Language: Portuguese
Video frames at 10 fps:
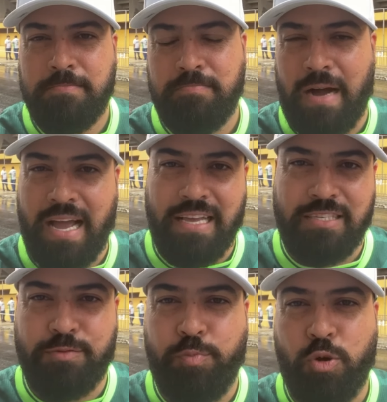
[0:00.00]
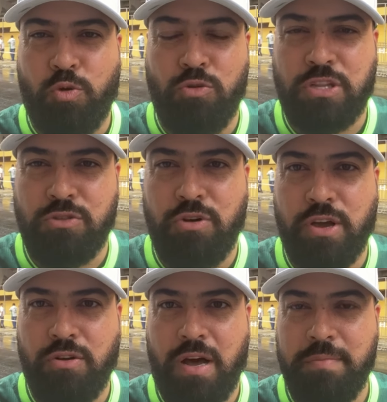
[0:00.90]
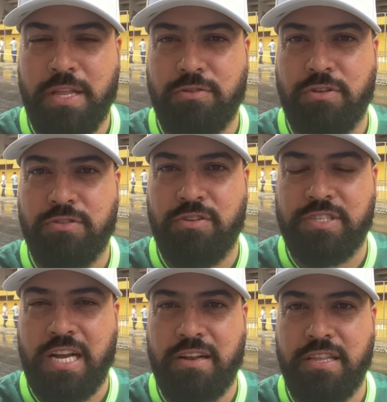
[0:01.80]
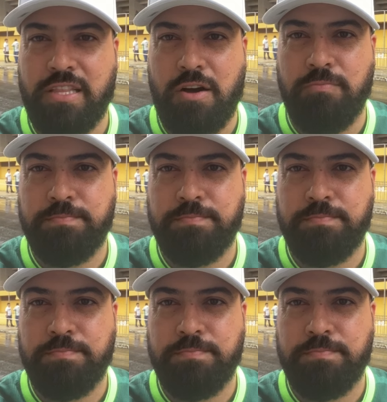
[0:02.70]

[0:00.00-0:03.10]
mas por conta do regulamento não deu certo, então